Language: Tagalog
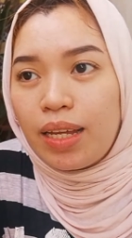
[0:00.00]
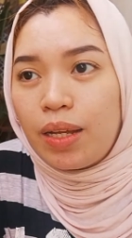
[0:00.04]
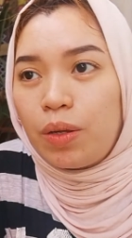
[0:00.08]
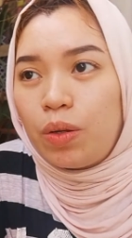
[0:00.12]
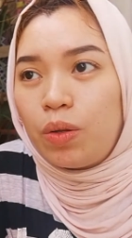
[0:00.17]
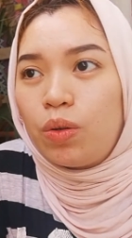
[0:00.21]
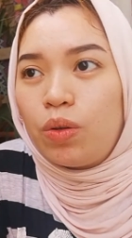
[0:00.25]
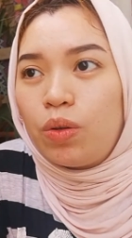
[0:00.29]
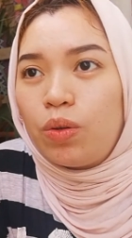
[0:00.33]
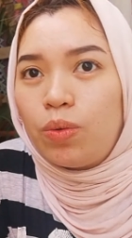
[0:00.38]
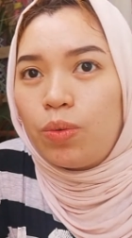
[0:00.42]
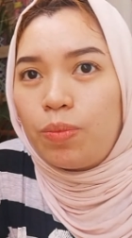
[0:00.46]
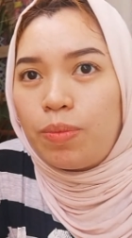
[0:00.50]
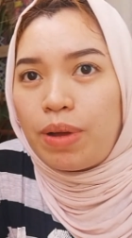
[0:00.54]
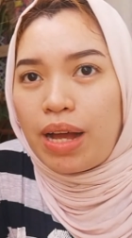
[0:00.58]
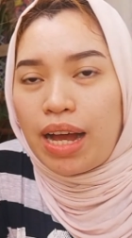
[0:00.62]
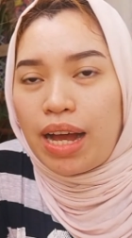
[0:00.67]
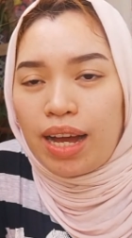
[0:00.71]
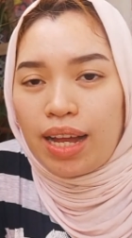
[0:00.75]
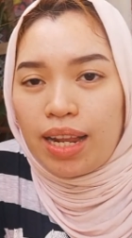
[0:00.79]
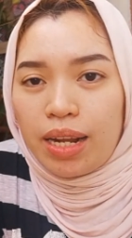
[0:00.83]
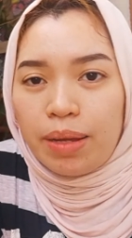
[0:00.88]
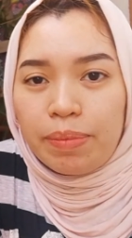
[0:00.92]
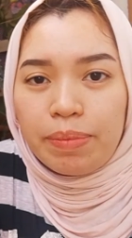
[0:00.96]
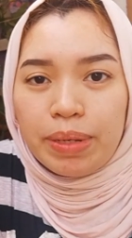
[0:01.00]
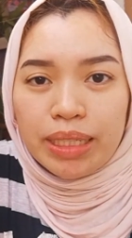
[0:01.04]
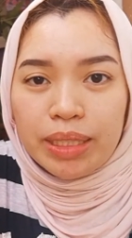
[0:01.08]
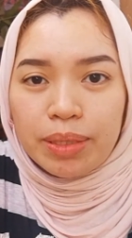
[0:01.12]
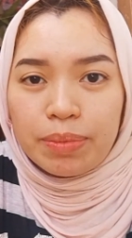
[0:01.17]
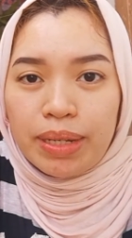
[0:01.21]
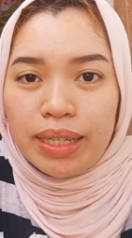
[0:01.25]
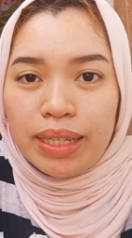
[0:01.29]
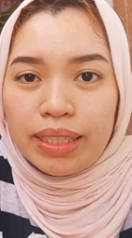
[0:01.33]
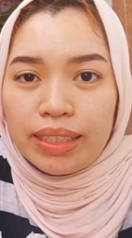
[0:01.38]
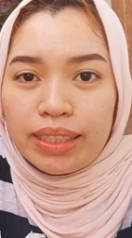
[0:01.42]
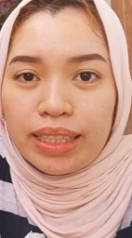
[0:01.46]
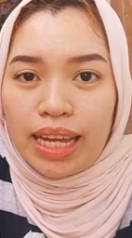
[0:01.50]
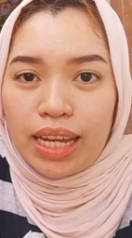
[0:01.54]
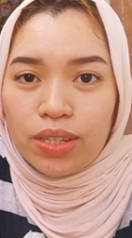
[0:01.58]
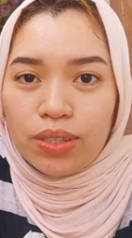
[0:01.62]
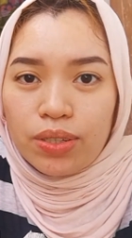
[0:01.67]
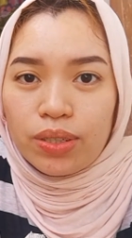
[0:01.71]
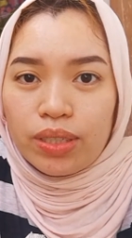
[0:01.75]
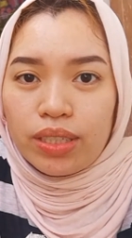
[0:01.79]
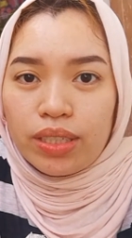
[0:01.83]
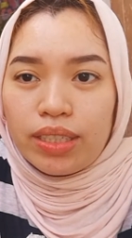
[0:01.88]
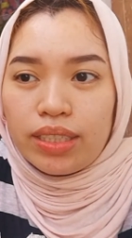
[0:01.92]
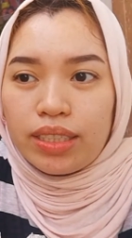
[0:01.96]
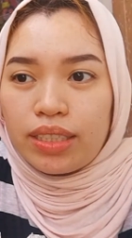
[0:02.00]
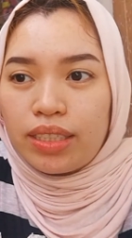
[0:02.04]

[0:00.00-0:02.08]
Kung makakalabas man tayo is